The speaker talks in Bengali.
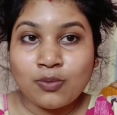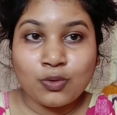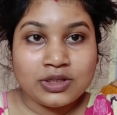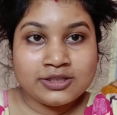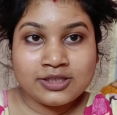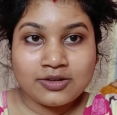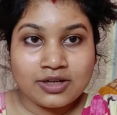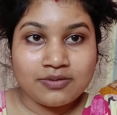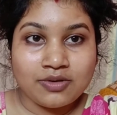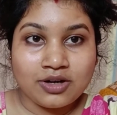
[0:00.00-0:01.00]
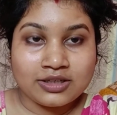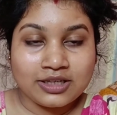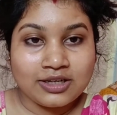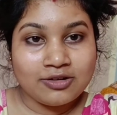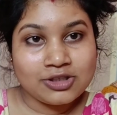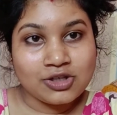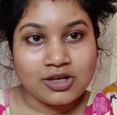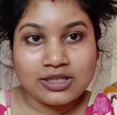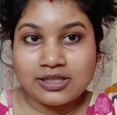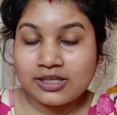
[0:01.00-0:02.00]
মনে ছিল না ব্লগটা না হলে
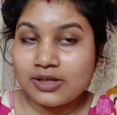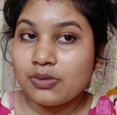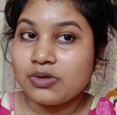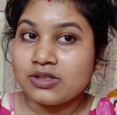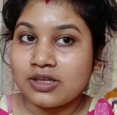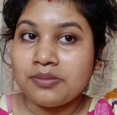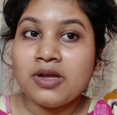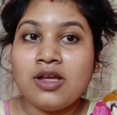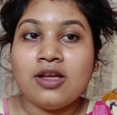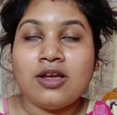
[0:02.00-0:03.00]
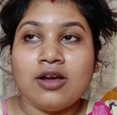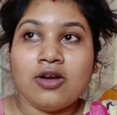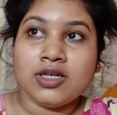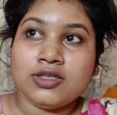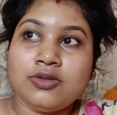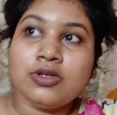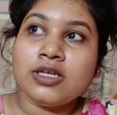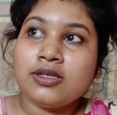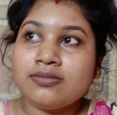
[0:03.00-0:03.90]
সকাল থেকে করতাম হঠাৎ করে